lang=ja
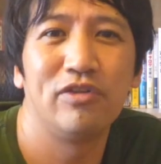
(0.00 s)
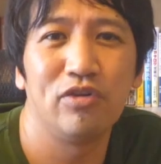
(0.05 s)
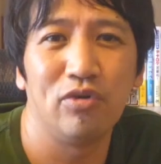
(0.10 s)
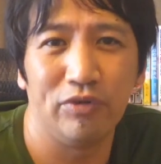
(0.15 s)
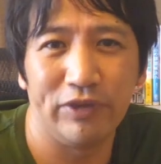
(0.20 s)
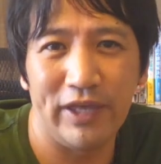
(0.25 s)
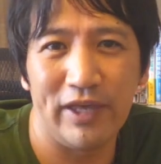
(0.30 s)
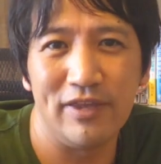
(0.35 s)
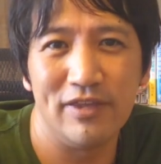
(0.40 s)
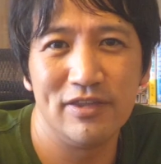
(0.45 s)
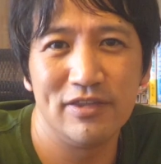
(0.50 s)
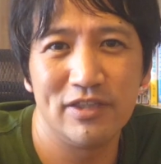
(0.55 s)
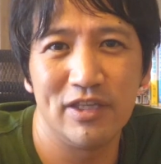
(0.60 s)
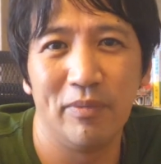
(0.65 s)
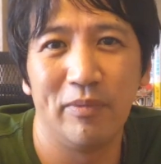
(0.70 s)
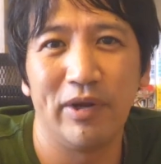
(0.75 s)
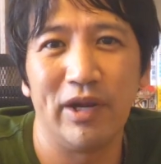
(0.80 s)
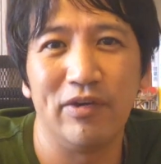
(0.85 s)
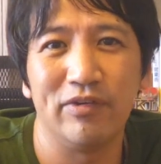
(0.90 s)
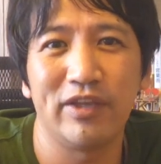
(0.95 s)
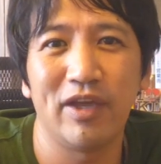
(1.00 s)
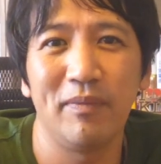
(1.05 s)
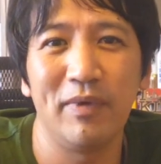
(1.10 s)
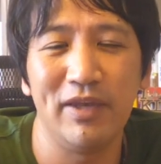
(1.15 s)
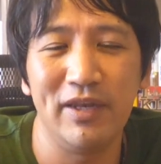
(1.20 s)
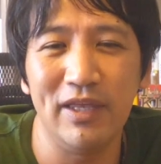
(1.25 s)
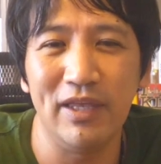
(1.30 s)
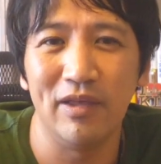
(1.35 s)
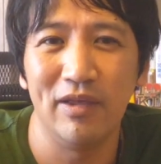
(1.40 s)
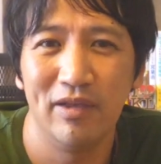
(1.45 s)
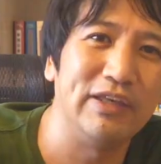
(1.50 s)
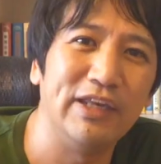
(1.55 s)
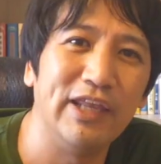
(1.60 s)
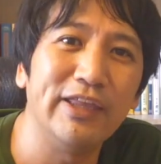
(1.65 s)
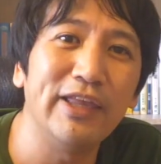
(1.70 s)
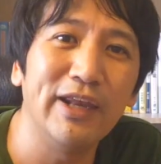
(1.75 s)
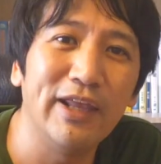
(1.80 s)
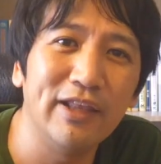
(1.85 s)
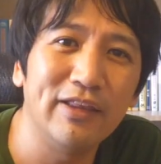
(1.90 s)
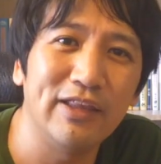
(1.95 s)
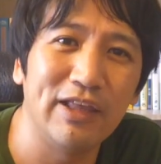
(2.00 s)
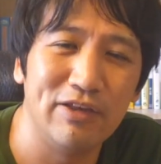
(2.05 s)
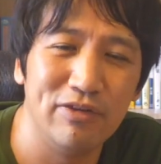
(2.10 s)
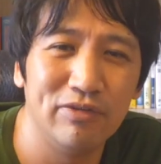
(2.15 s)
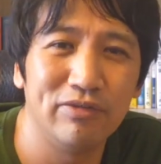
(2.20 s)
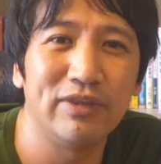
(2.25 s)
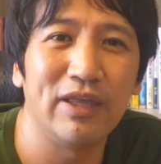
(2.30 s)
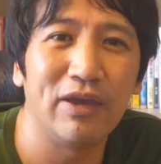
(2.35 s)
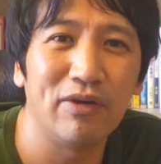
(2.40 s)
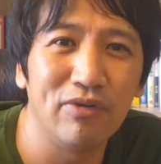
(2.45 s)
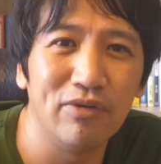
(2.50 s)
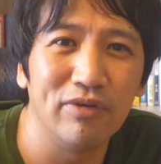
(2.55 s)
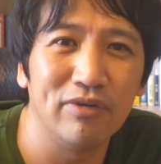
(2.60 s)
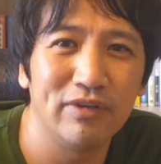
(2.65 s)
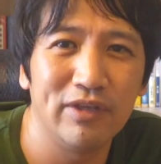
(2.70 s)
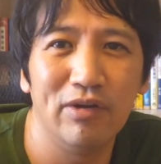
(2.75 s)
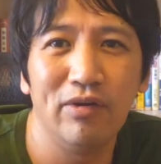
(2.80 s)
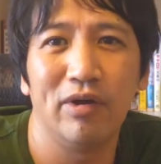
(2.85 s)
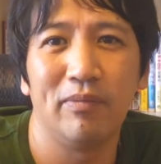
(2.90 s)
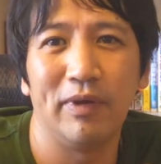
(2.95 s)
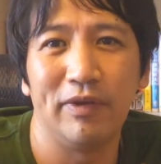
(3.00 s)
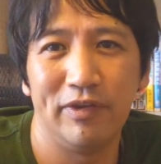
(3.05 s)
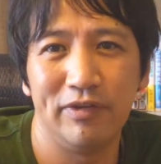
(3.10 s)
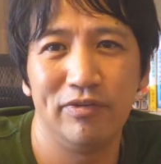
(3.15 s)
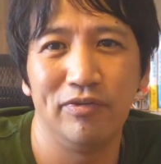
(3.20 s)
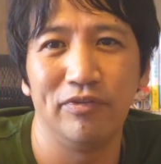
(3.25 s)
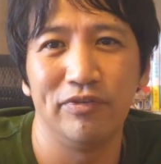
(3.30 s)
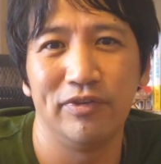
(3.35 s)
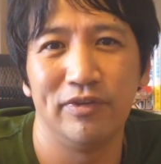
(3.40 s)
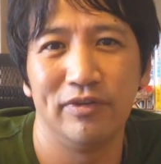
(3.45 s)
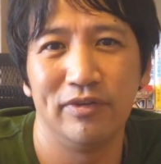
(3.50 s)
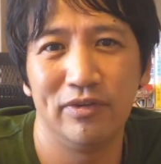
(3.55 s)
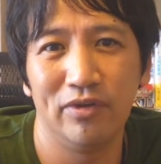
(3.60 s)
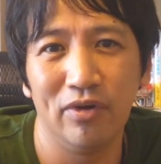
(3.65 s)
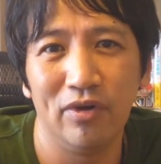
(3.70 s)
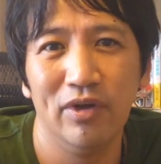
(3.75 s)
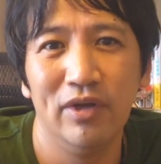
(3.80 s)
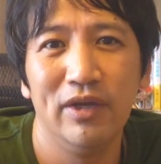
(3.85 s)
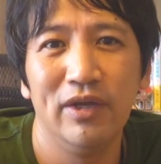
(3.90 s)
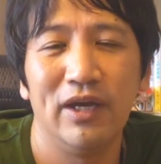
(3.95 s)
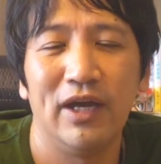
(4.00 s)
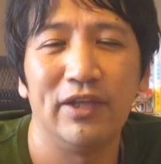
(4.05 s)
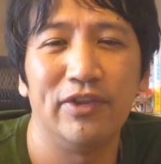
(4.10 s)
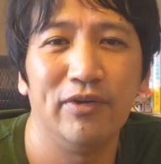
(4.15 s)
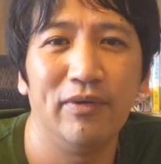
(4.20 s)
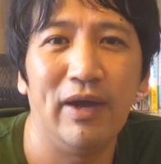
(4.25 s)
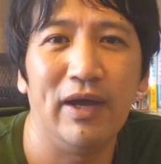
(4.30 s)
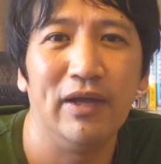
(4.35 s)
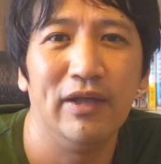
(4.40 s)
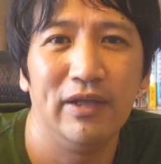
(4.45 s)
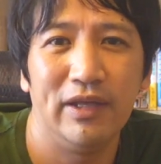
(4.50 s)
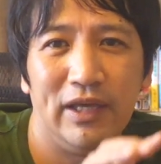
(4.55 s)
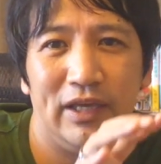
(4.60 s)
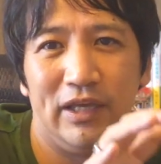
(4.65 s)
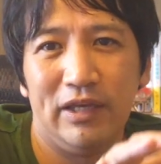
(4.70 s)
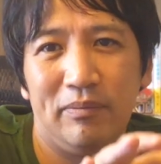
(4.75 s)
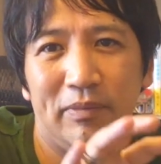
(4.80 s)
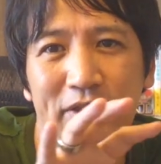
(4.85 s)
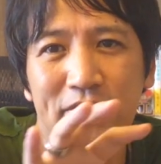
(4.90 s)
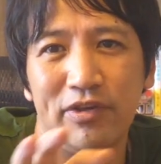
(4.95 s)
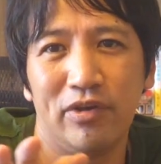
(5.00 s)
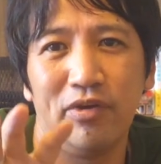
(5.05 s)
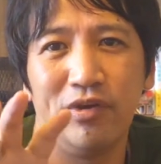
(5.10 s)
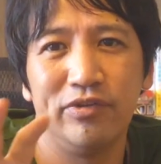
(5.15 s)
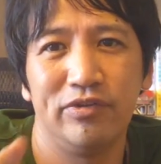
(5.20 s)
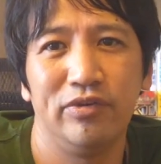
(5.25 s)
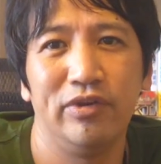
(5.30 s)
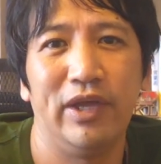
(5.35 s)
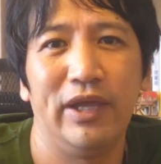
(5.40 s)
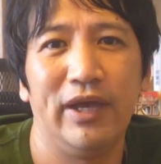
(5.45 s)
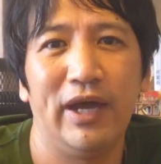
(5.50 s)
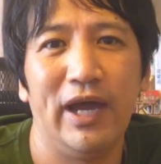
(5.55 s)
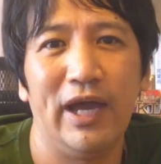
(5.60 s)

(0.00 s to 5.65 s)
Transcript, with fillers: 招待してもらうために入れてねって言っていくっていうのがまず一つと、あとは、えー、待ち行列で